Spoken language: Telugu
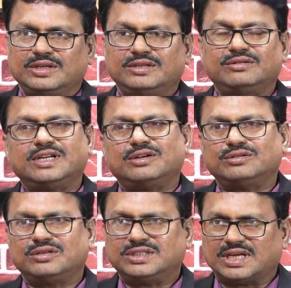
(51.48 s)
ఇదివరకు
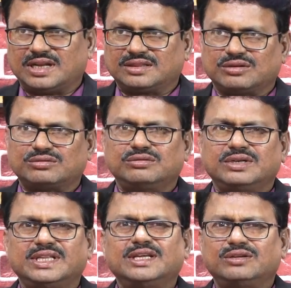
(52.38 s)
రోజుల్లో చాలా తక్కువ
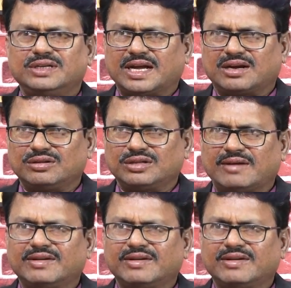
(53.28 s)
ఉండేది ఏదో ఎక్కడో